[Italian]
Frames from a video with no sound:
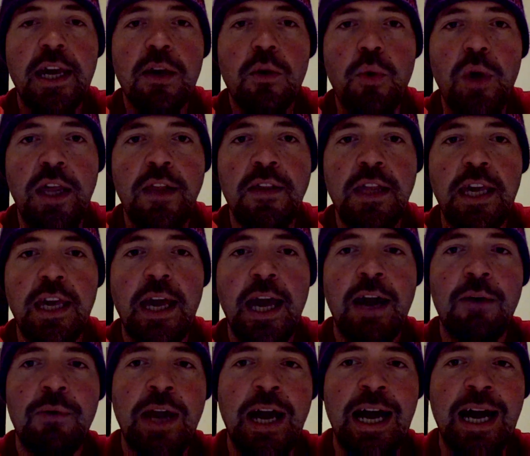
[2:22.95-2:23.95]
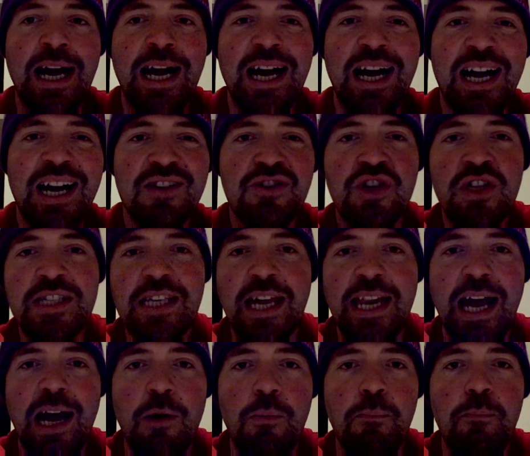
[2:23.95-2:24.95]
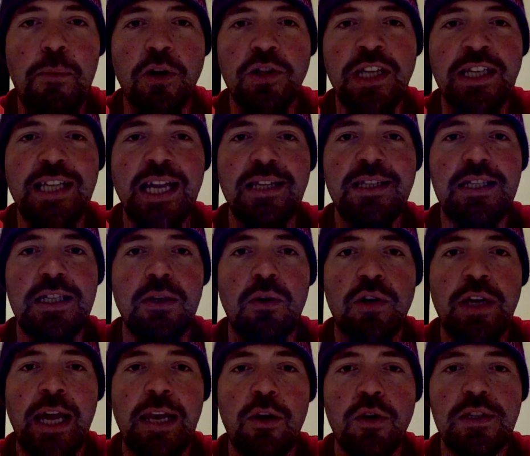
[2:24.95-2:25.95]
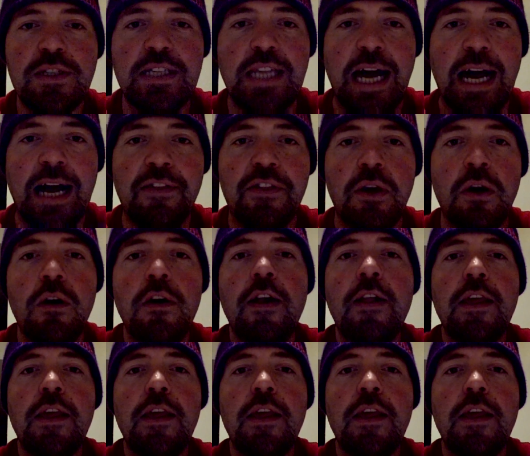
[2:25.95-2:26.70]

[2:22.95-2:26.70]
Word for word: Quindi una, ci sarà un po' di tensione allo stadio,